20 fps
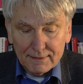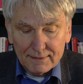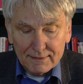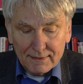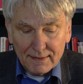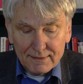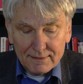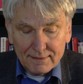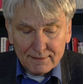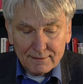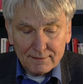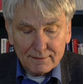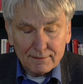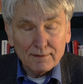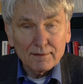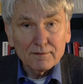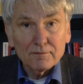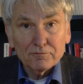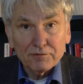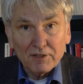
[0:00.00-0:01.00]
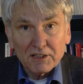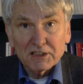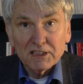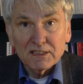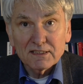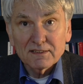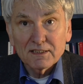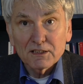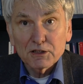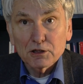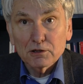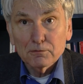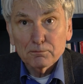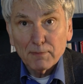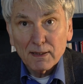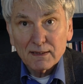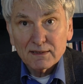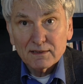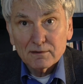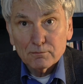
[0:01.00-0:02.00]
des faschistischen
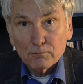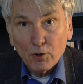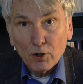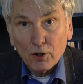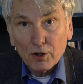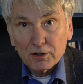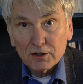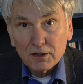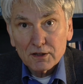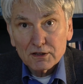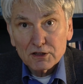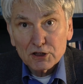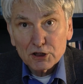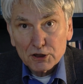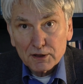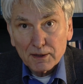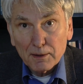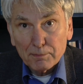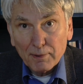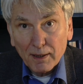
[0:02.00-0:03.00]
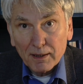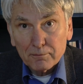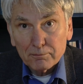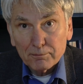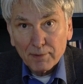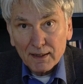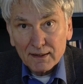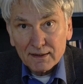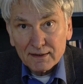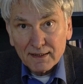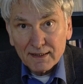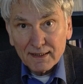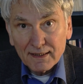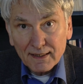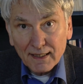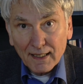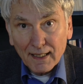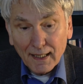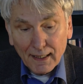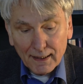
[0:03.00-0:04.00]
Massenmörders Stepan
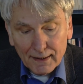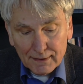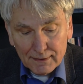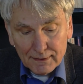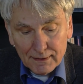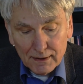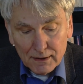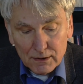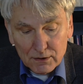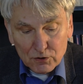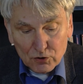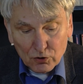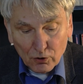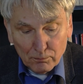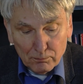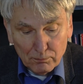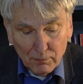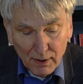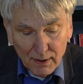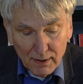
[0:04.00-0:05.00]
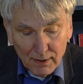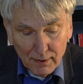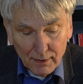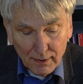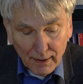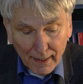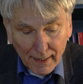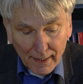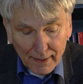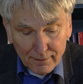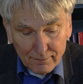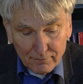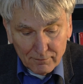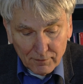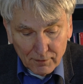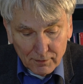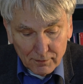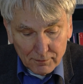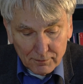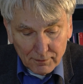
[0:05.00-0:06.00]
Bandera zum
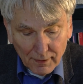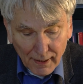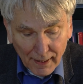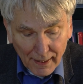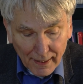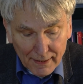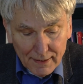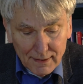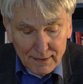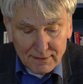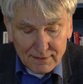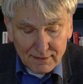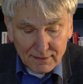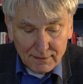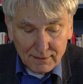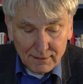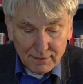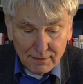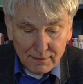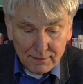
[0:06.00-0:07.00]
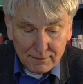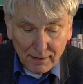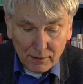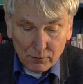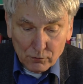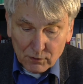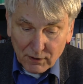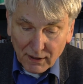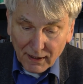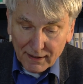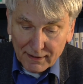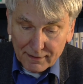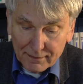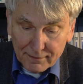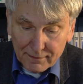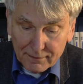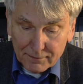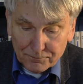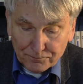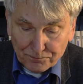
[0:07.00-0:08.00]
äh, Held der Ukraine.